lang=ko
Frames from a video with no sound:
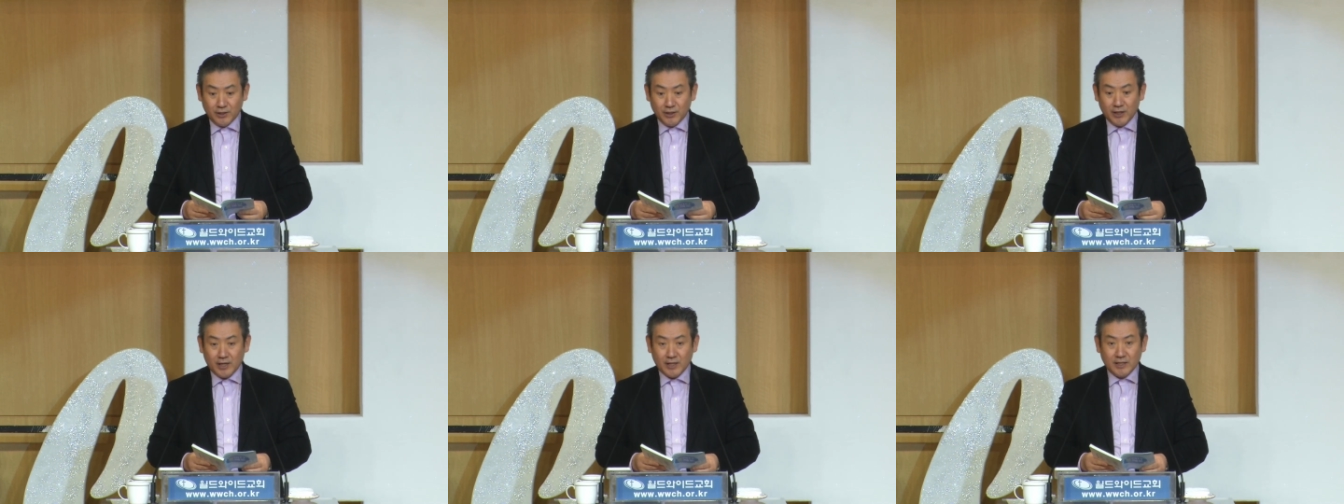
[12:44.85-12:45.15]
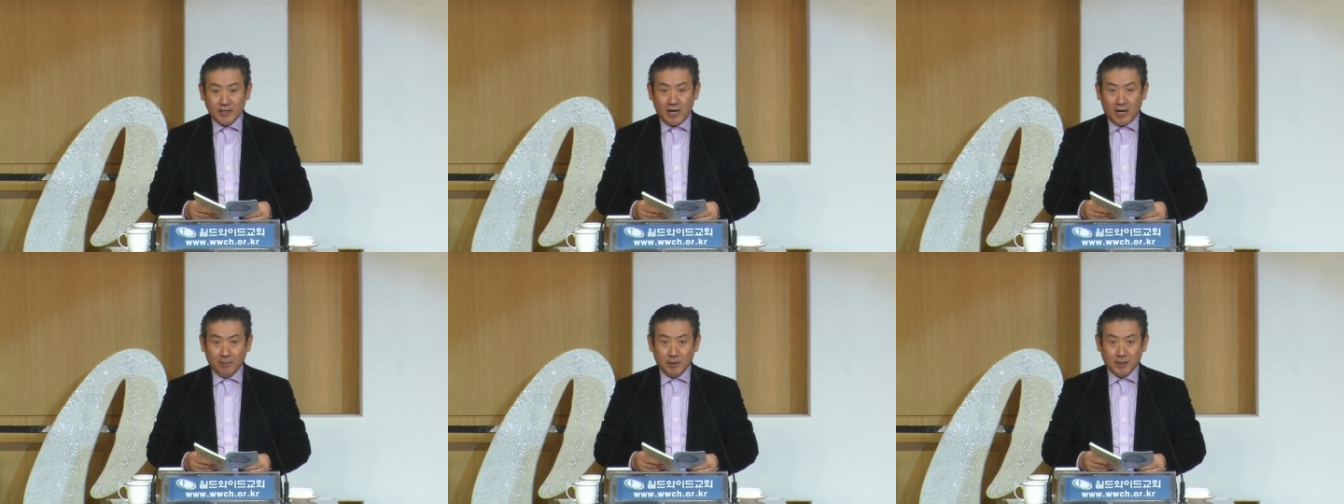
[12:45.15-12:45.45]

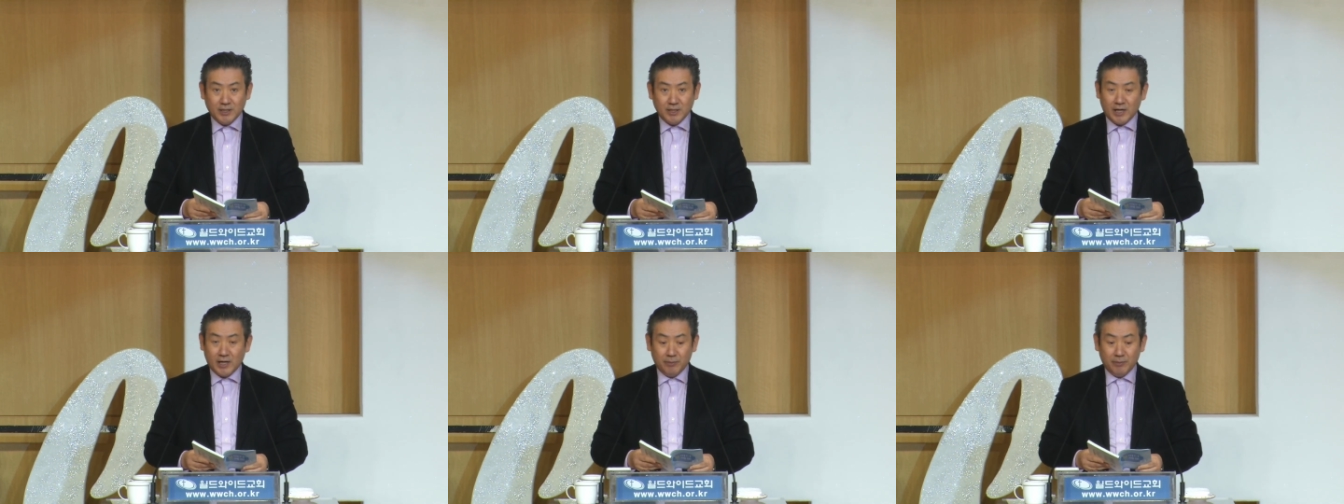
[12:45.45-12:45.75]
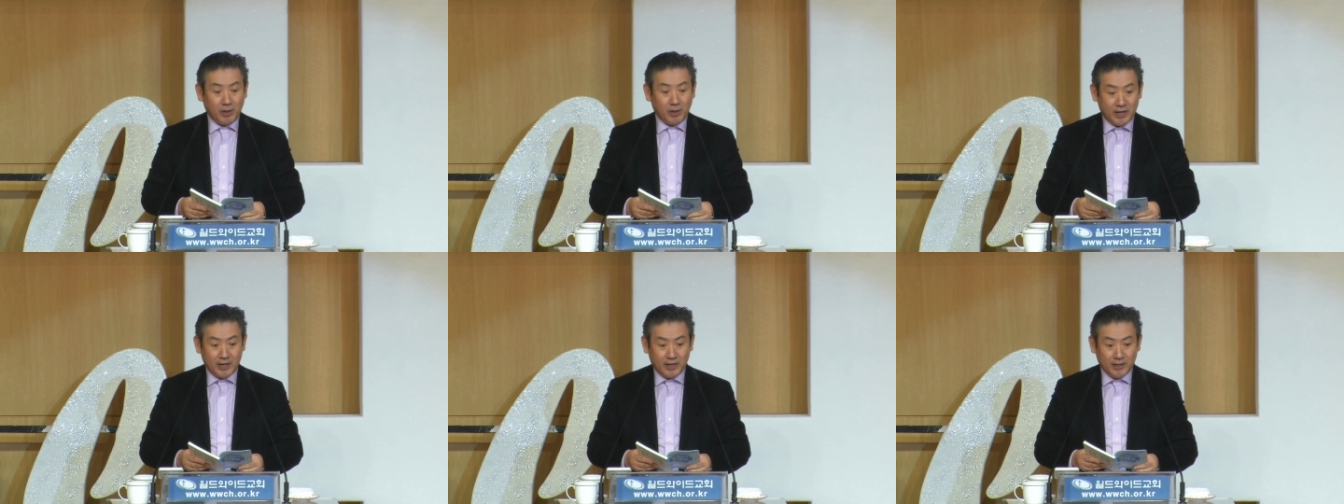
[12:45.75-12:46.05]
전능하신 아버지
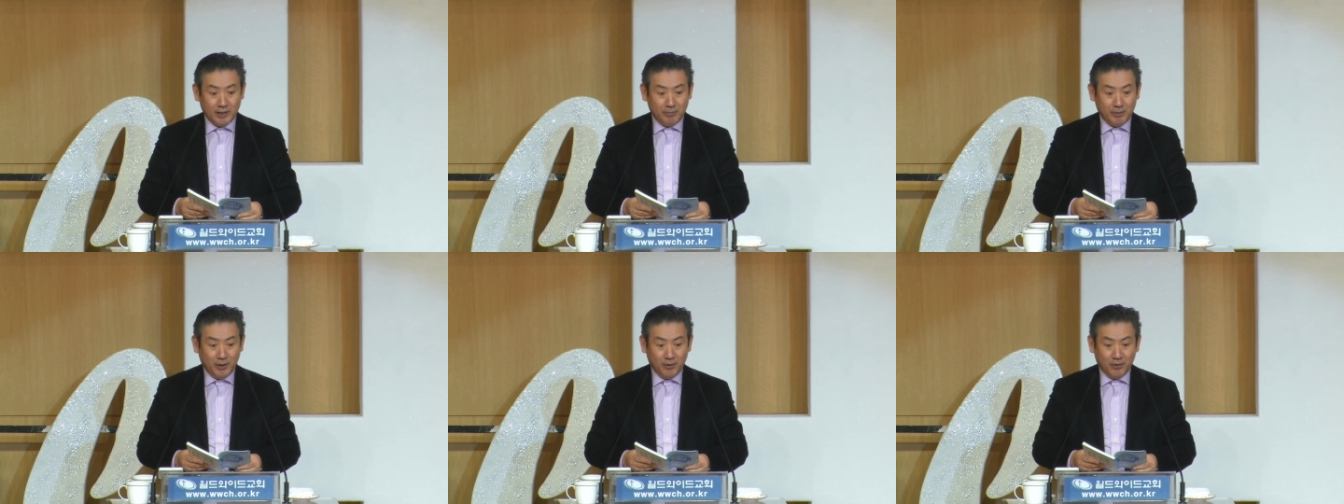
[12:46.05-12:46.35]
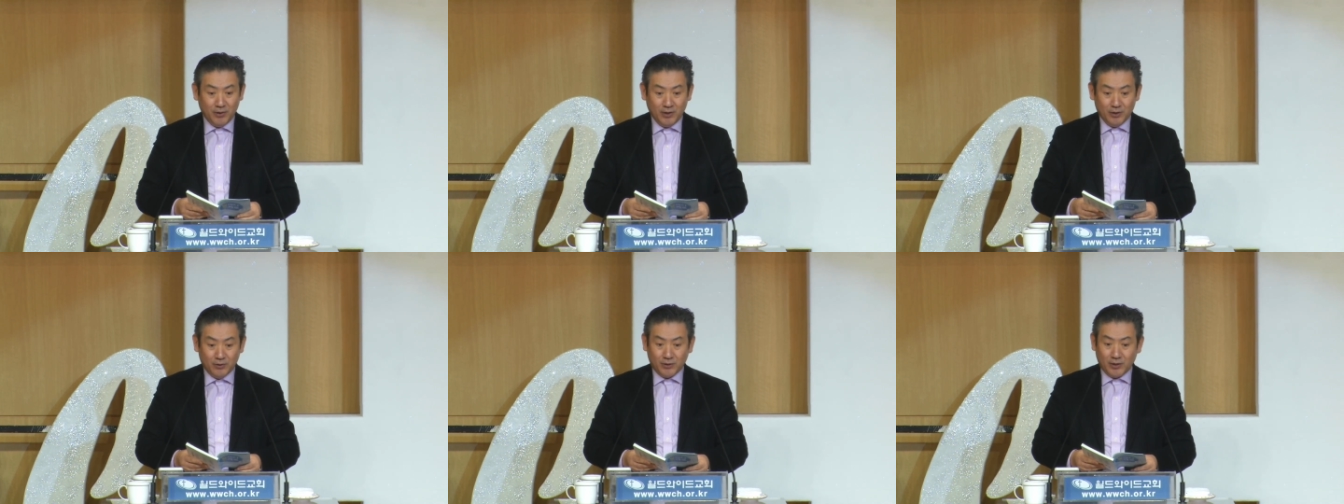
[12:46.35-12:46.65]
하나님도
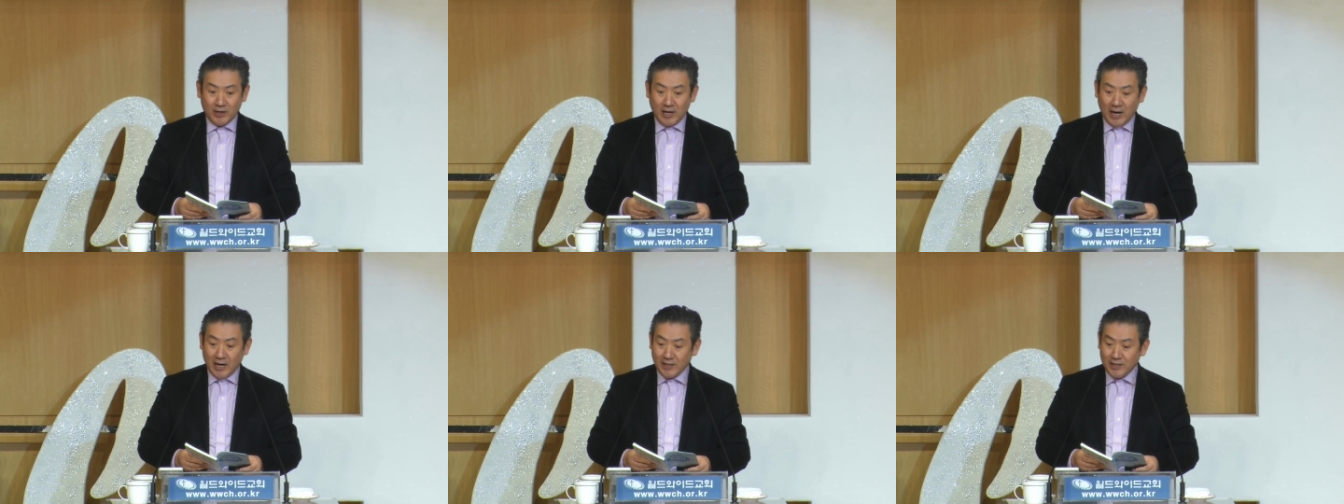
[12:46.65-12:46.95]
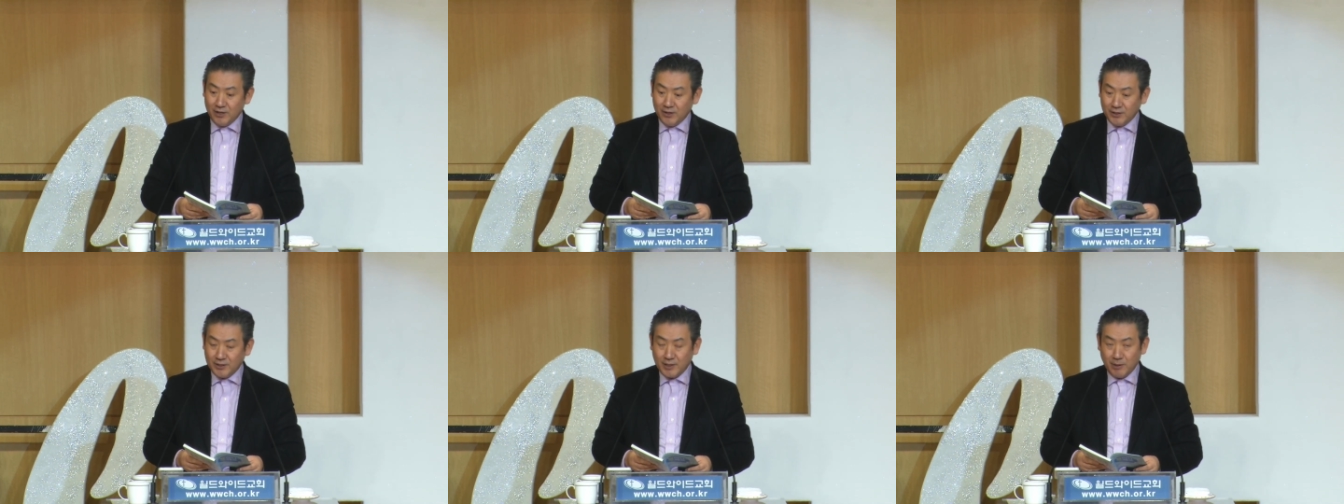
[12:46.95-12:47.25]
하나님이요 우리는
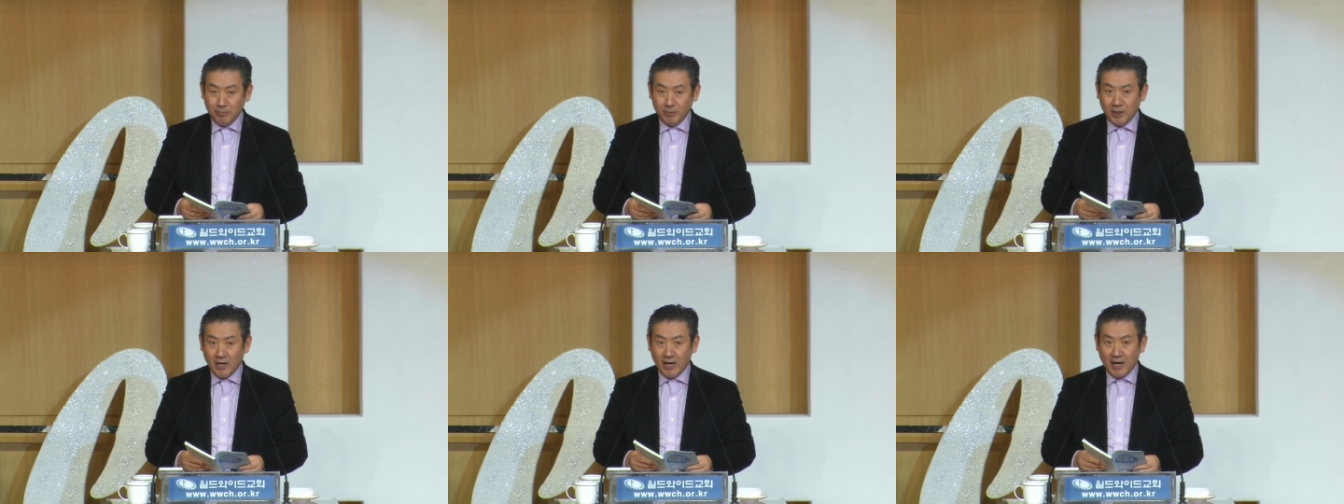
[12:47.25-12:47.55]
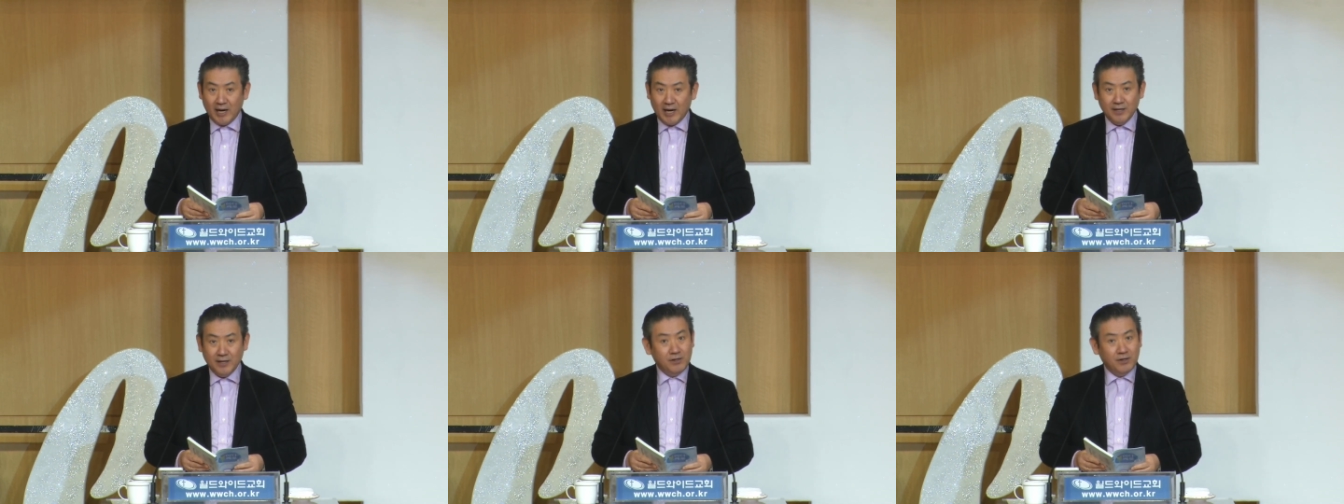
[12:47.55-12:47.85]
한
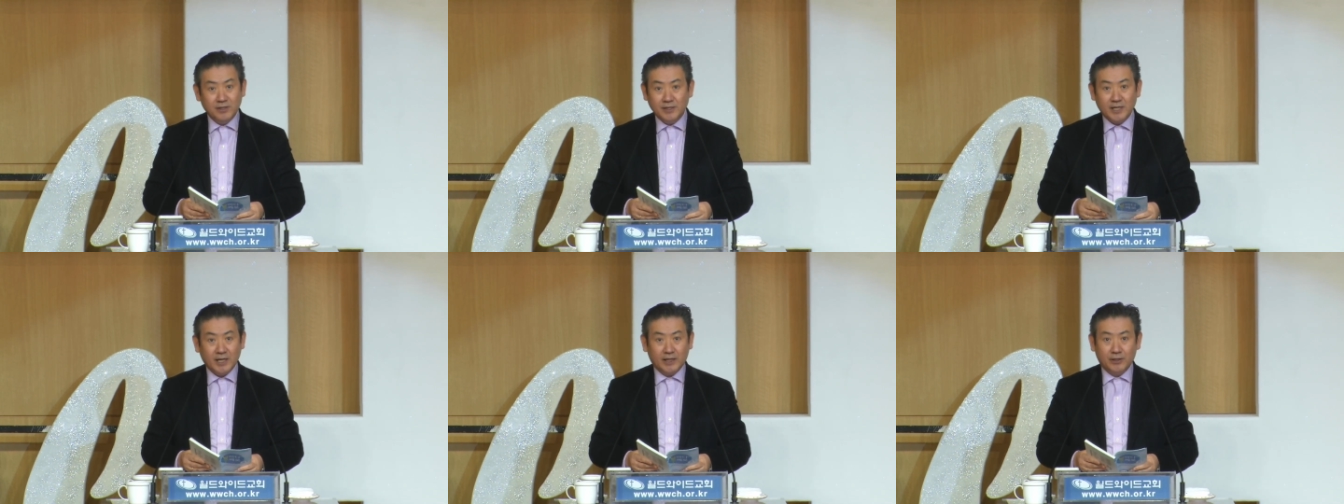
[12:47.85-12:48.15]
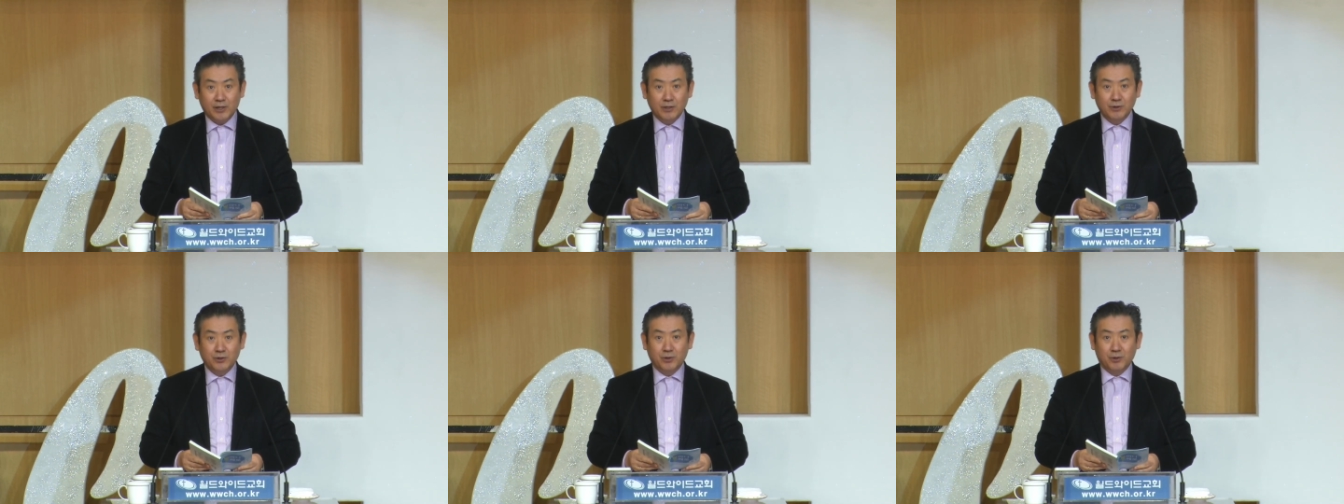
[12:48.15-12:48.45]
형제입니다. 한
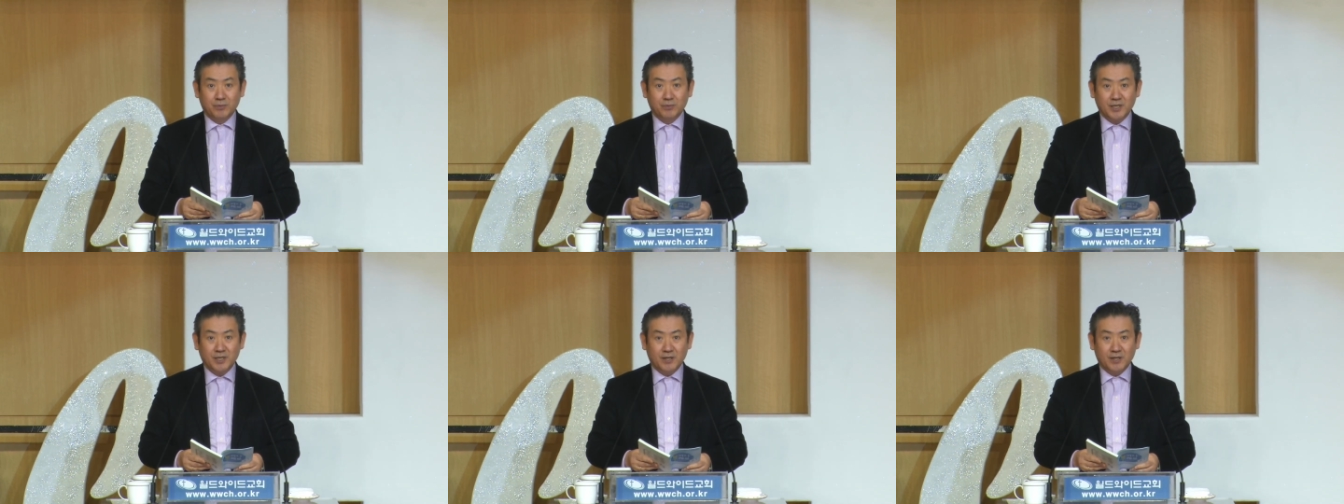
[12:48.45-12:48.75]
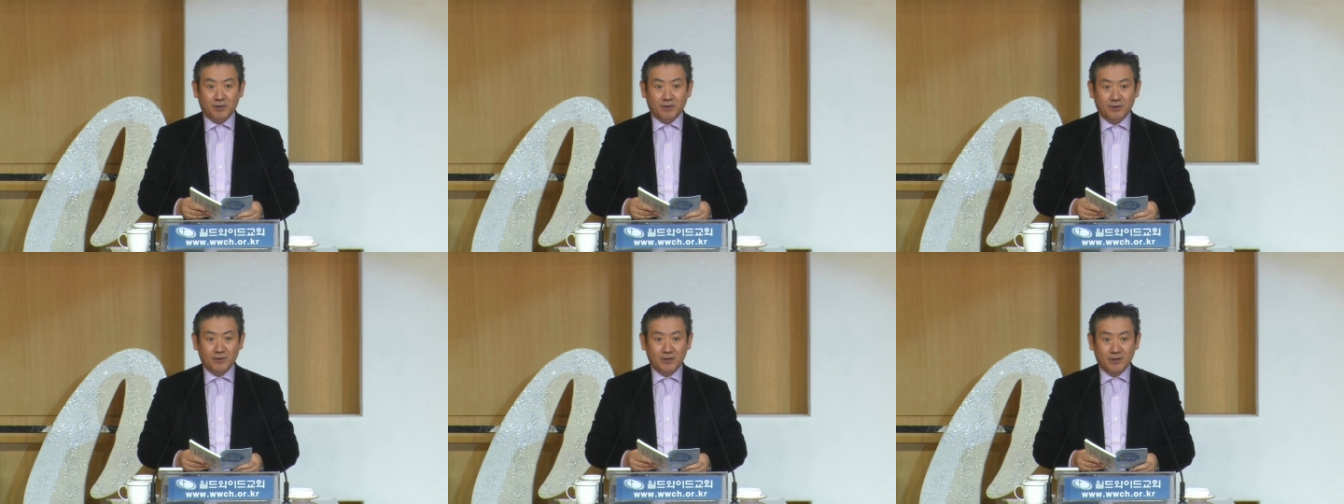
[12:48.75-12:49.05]
형제가 될 수
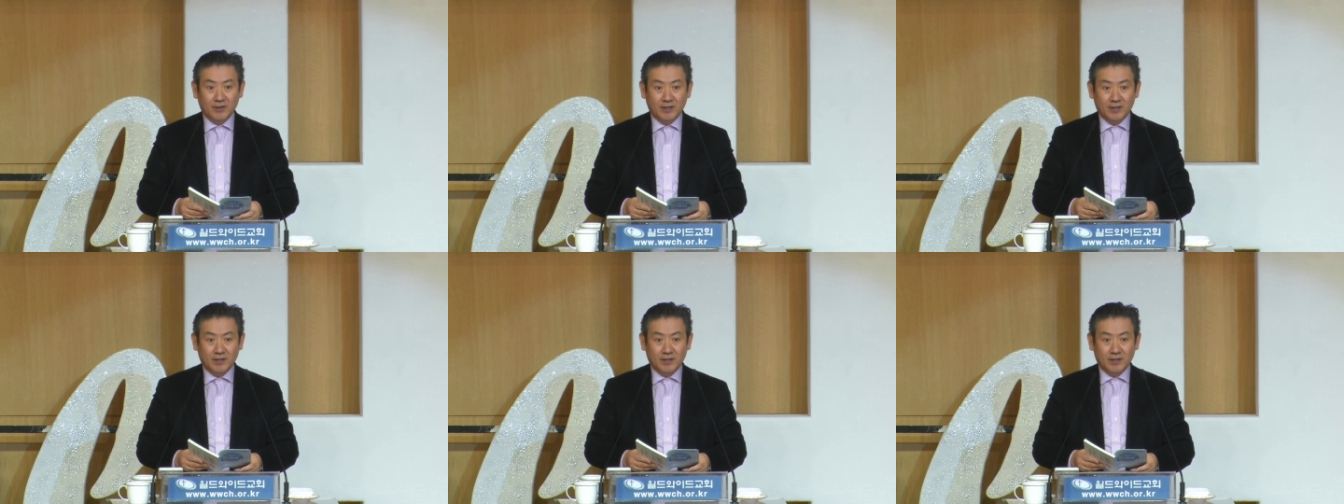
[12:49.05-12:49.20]
없어요.